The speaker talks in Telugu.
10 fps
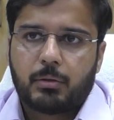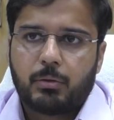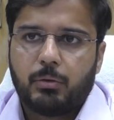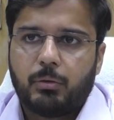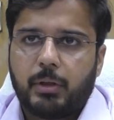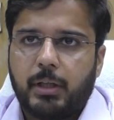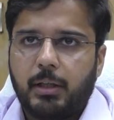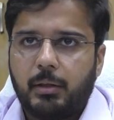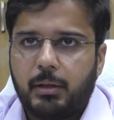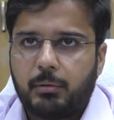సో ఈ
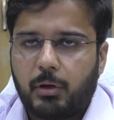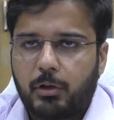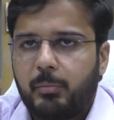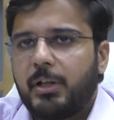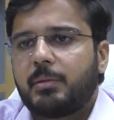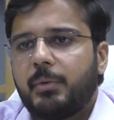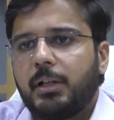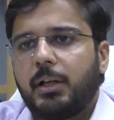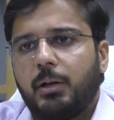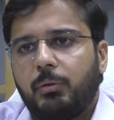డాక్యుమెంట్స్ మీ
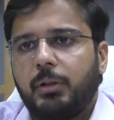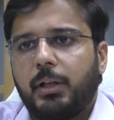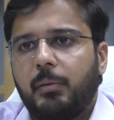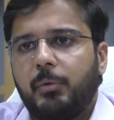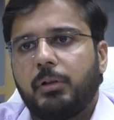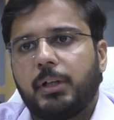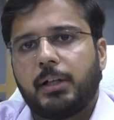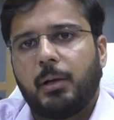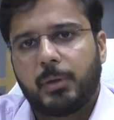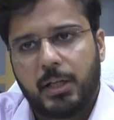దగ్గర ఉంటే మీరు
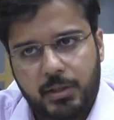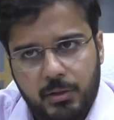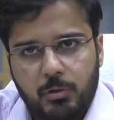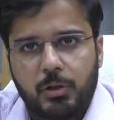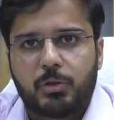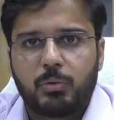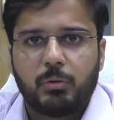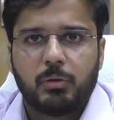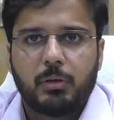డైరెక్ట్లీ అప్లై చేసుకోవచ్చు